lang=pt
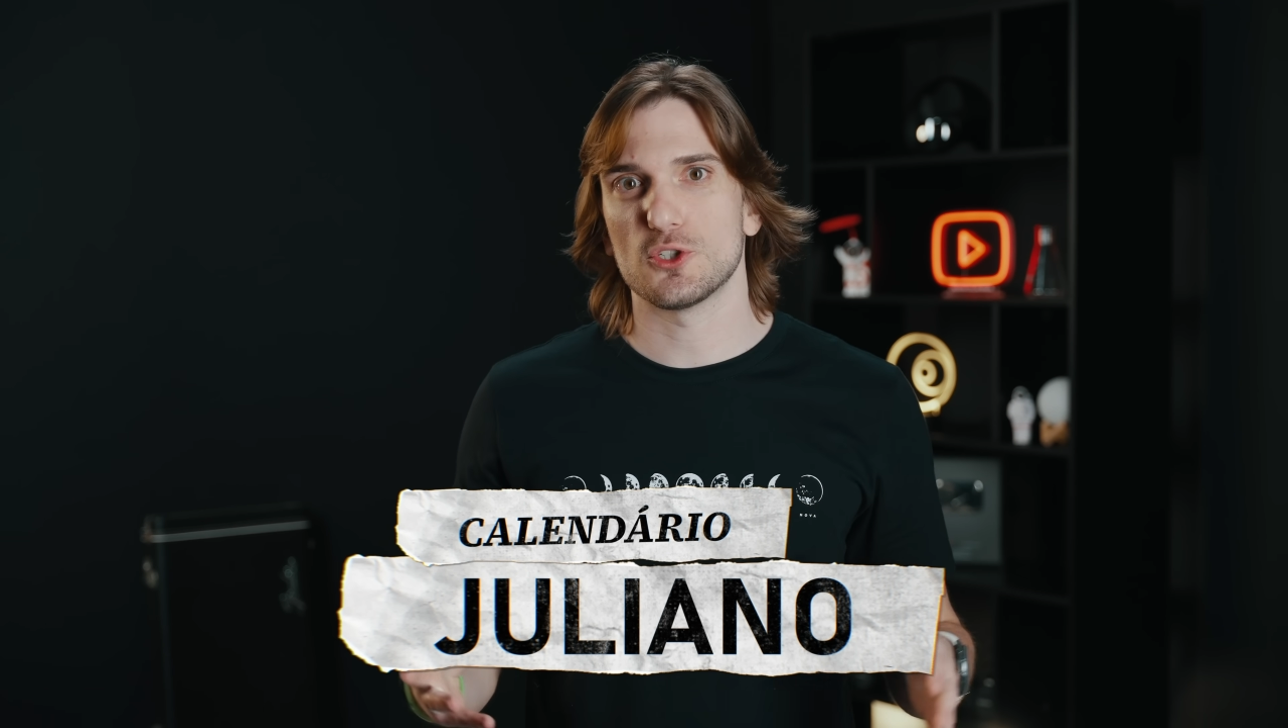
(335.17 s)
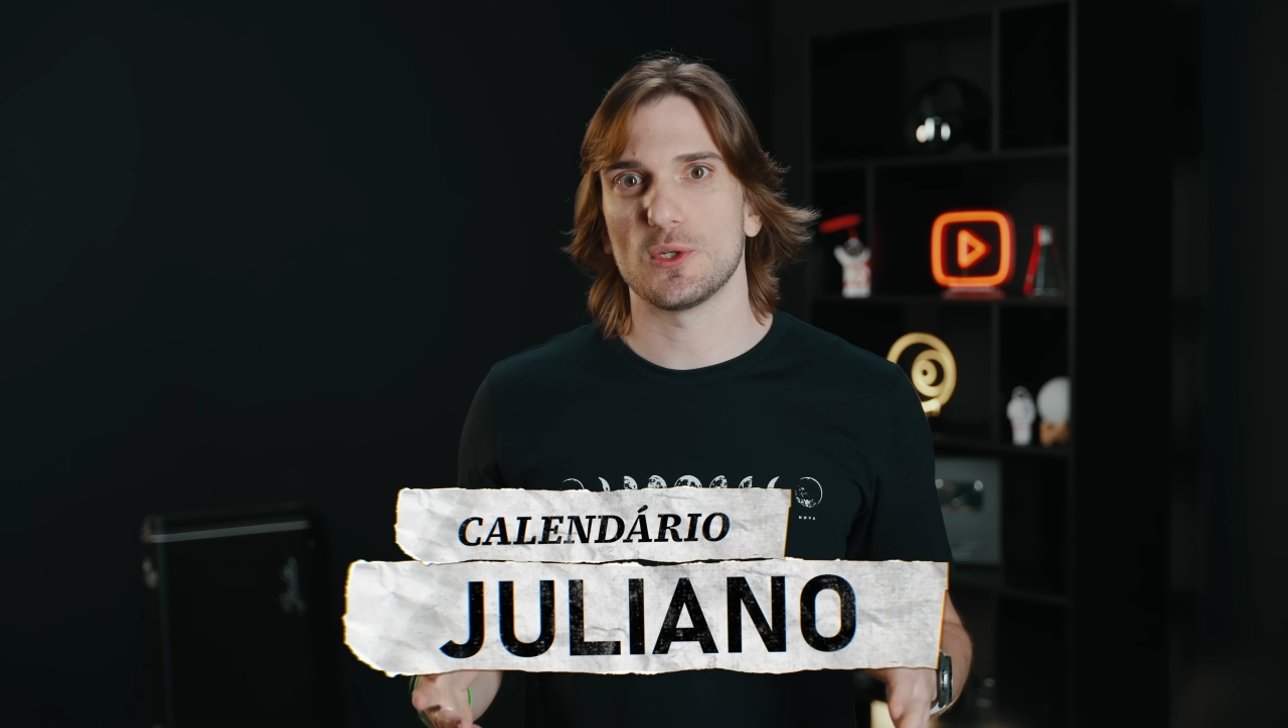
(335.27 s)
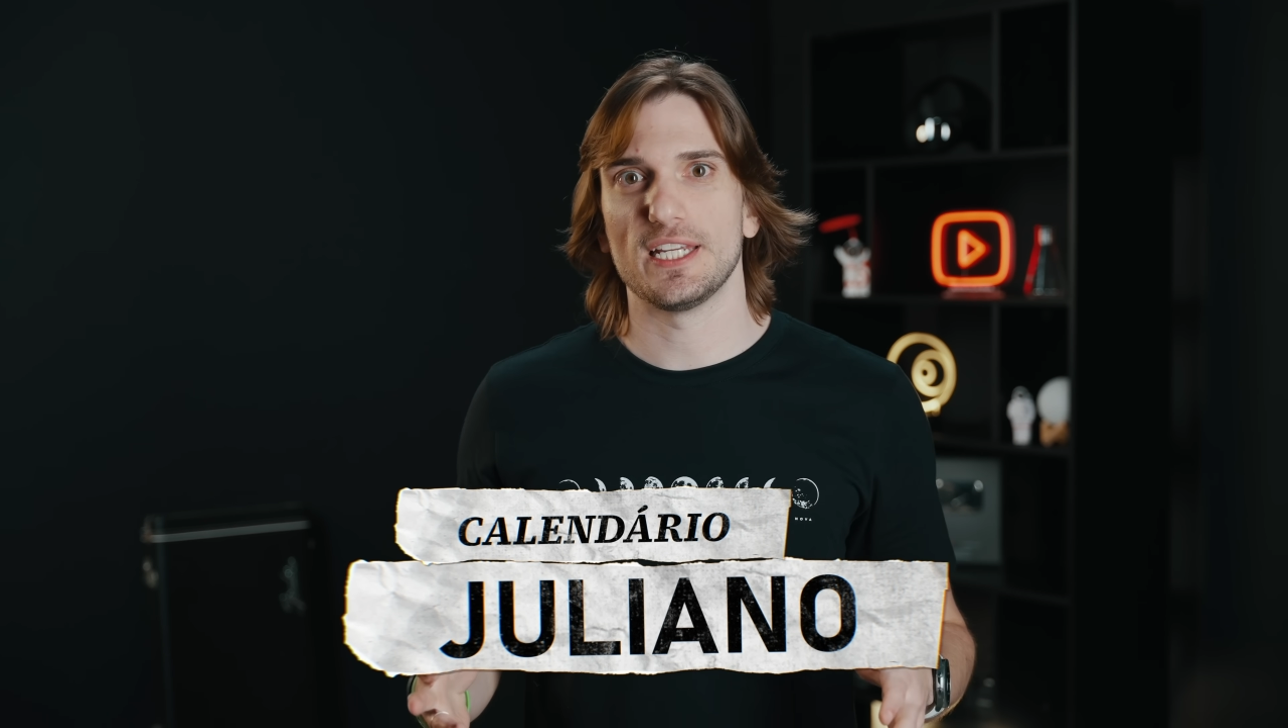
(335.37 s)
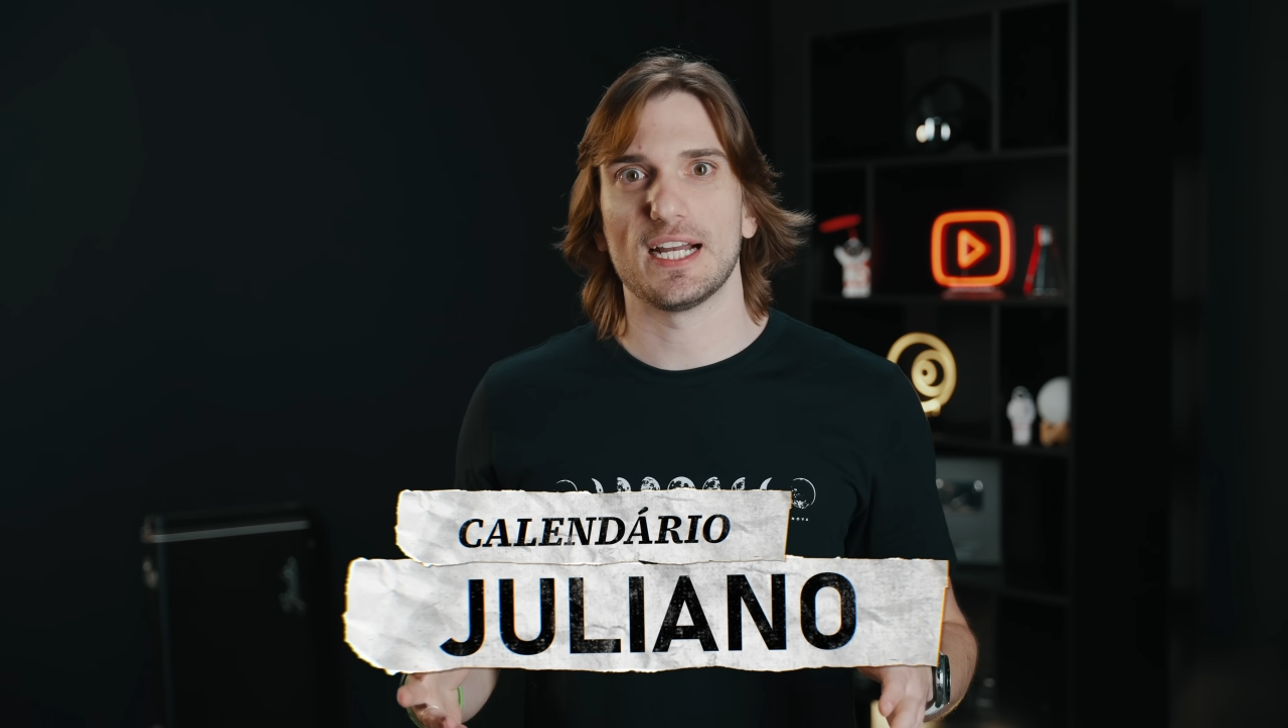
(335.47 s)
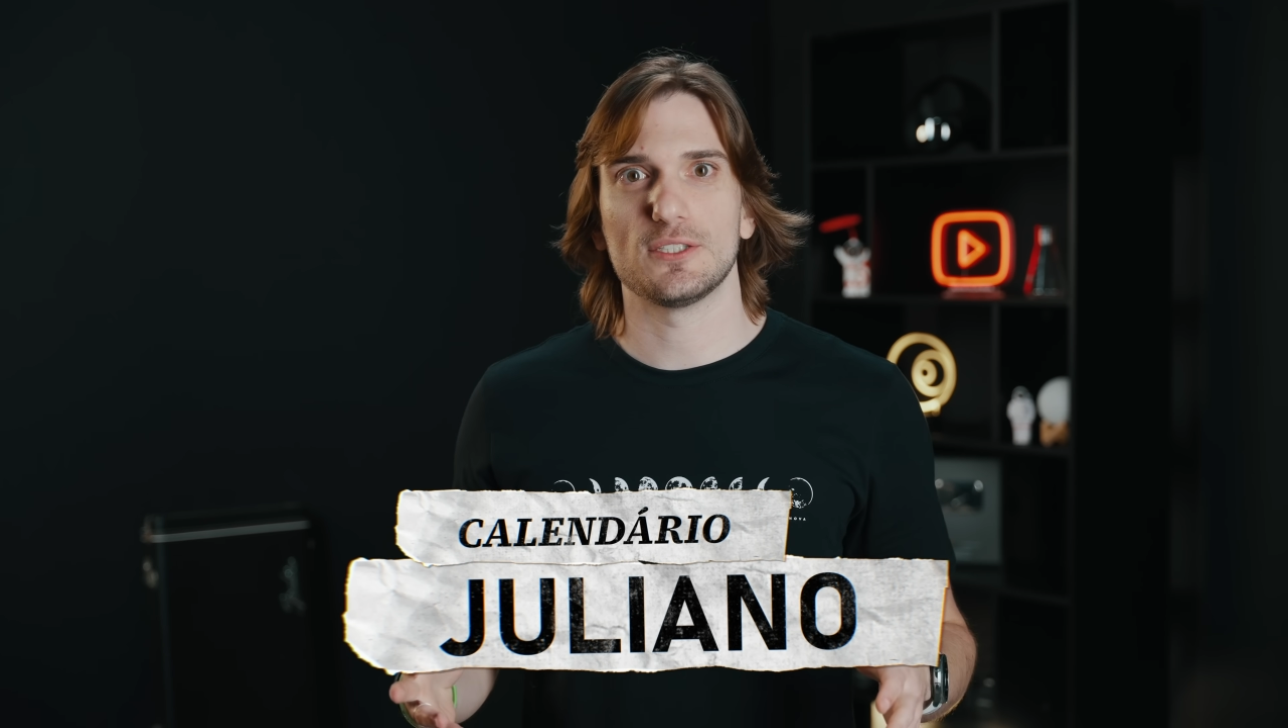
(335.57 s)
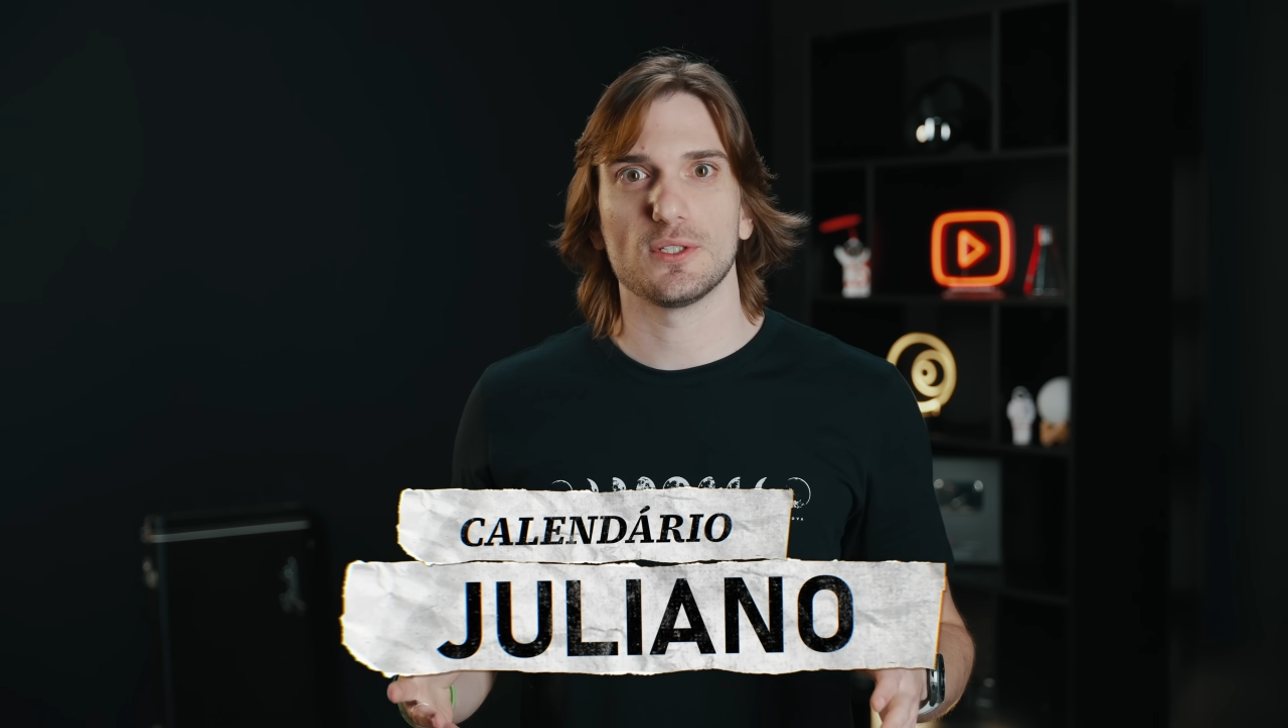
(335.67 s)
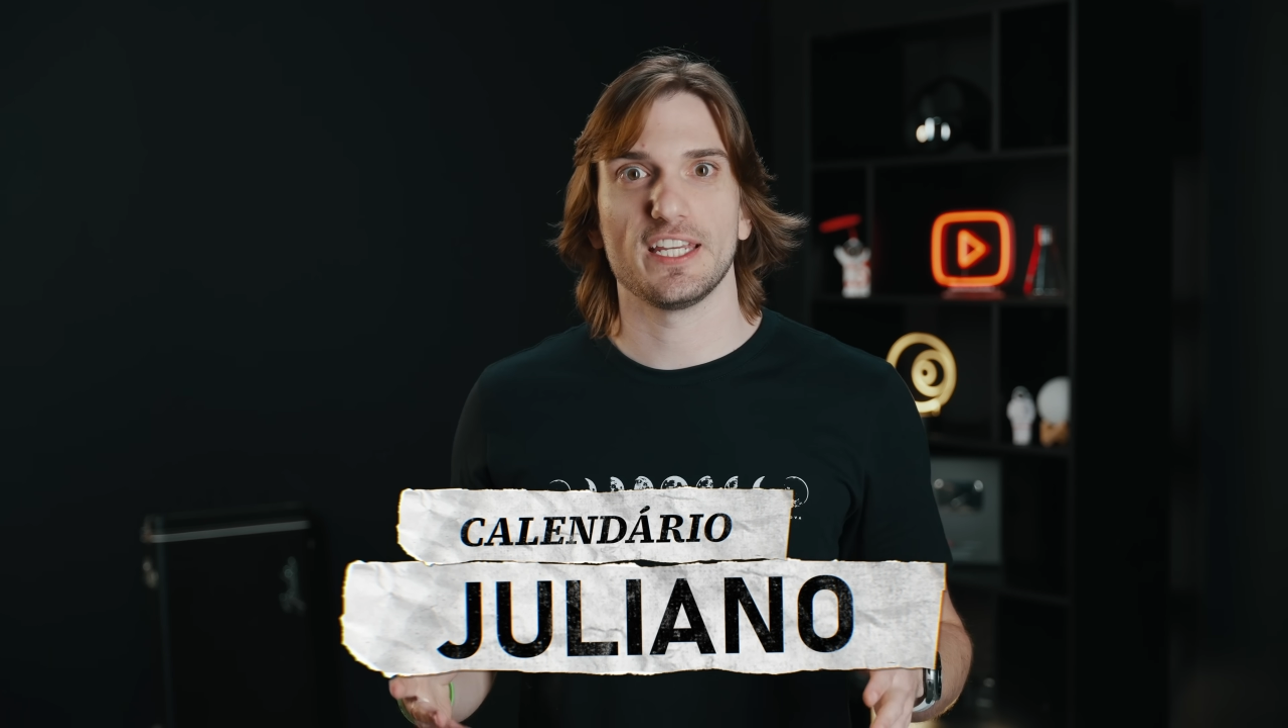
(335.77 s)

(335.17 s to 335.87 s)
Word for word: juliano,